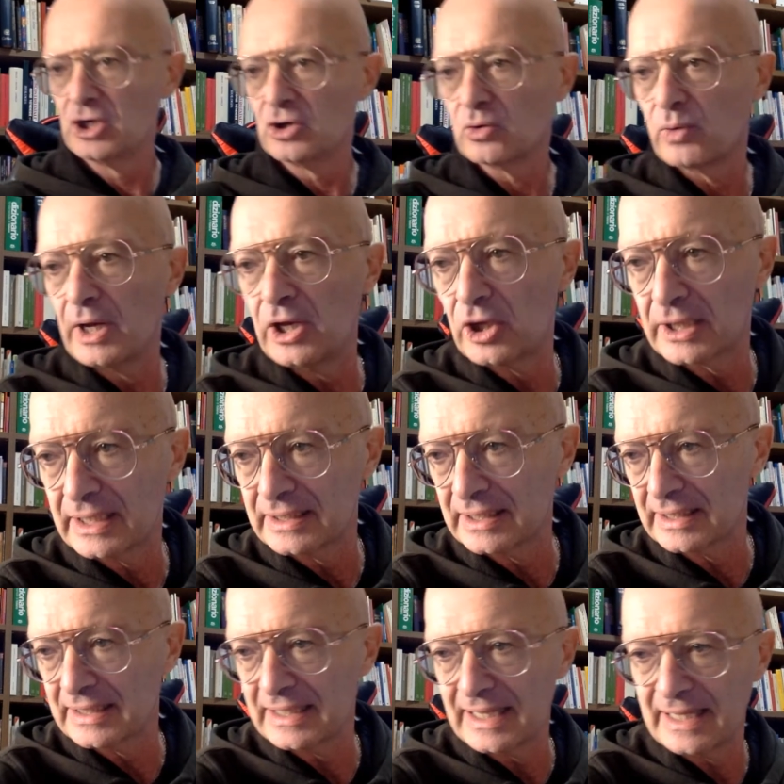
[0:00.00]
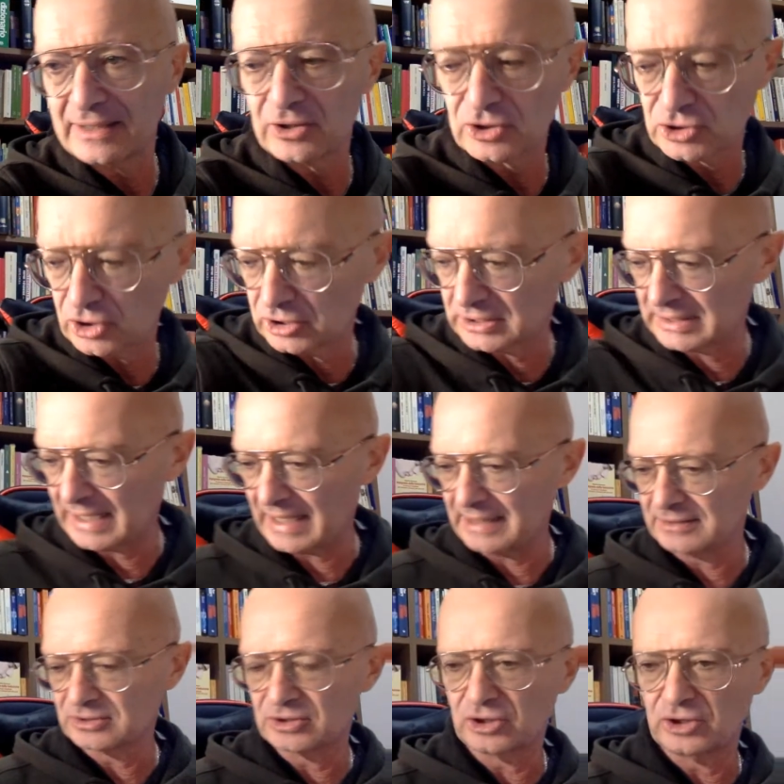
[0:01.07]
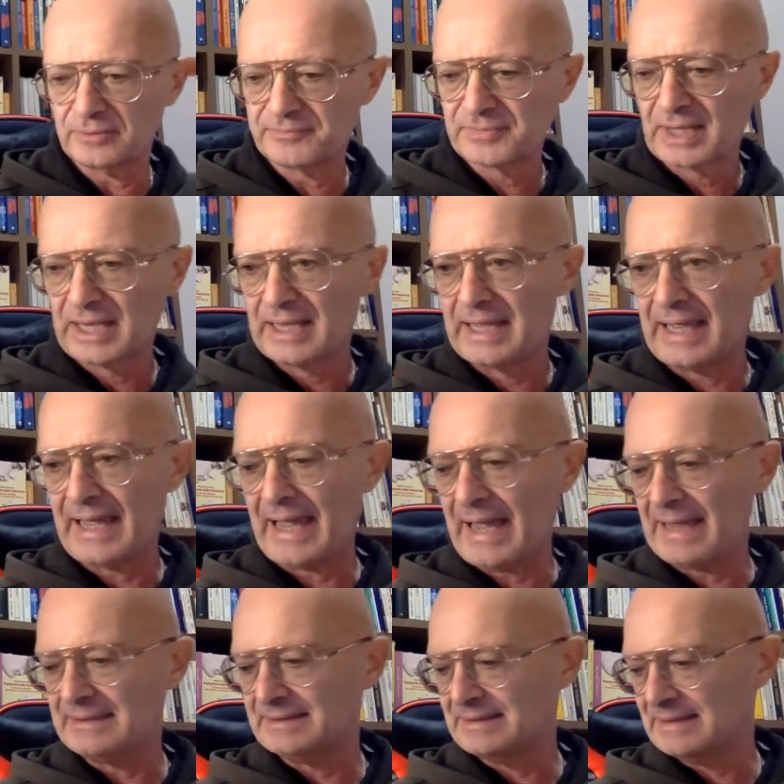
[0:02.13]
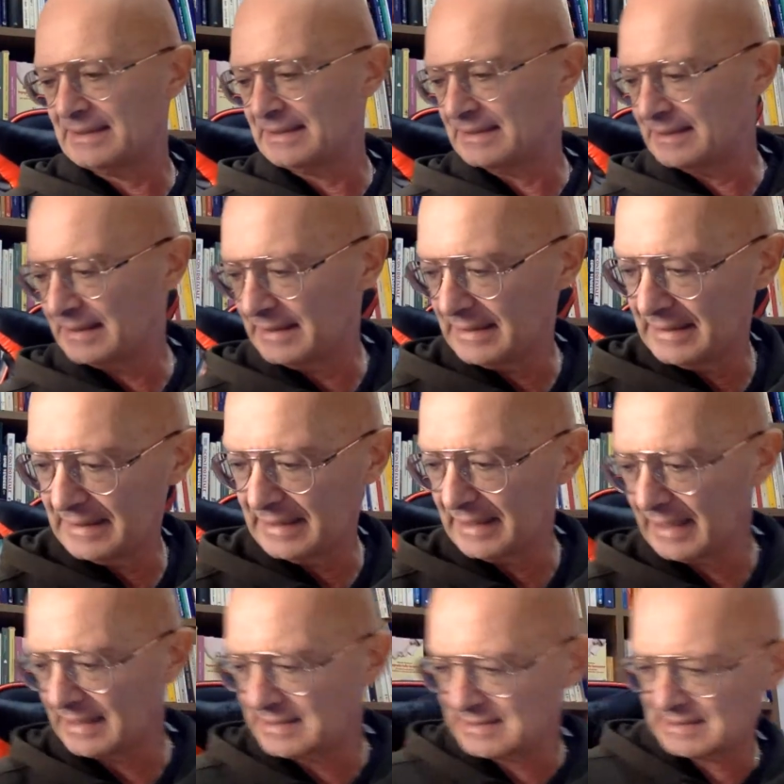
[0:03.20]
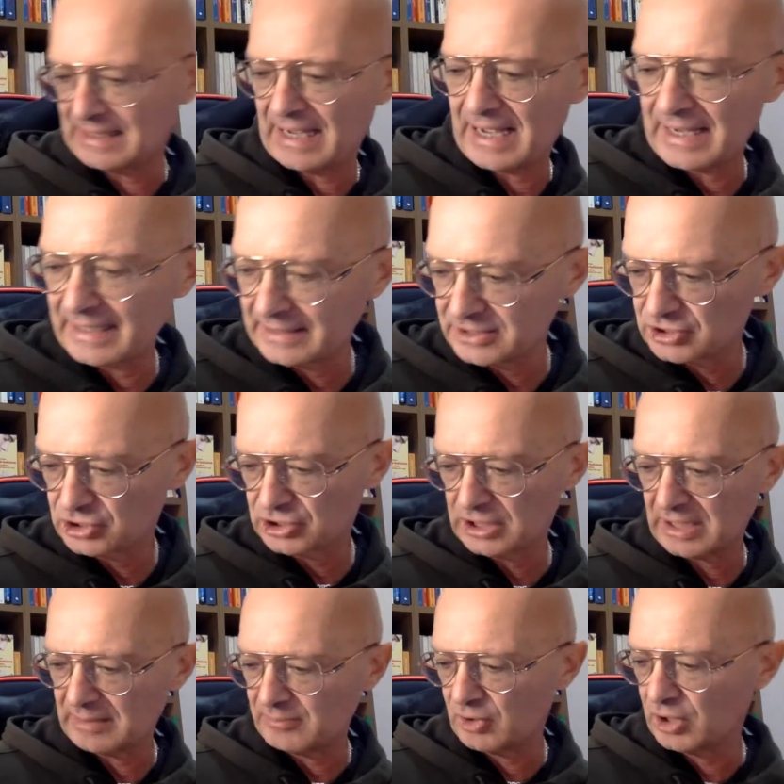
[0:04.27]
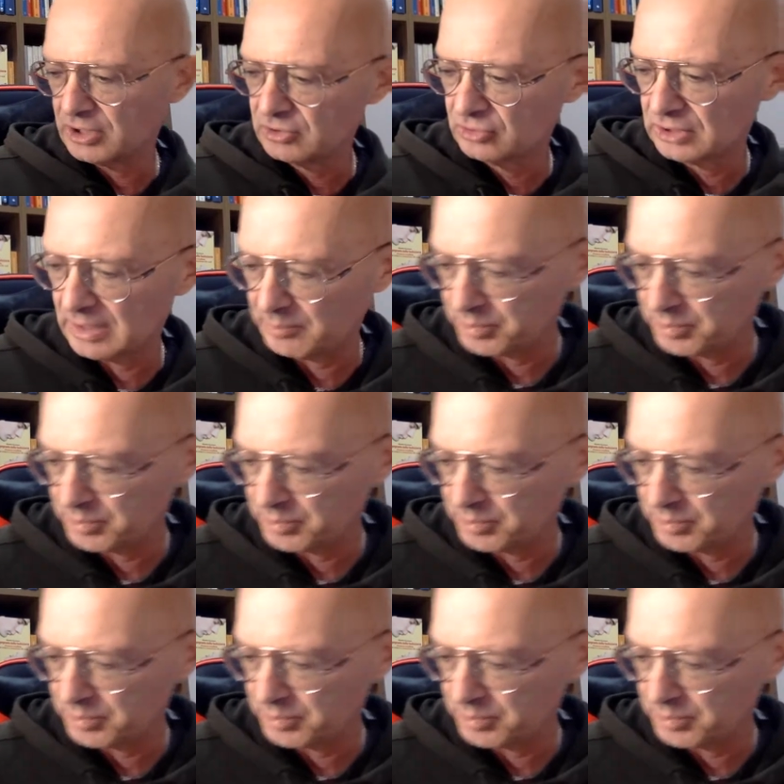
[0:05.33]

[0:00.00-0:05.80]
Quello che ti chiedo soltanto è di eh, restare, diciamo, in una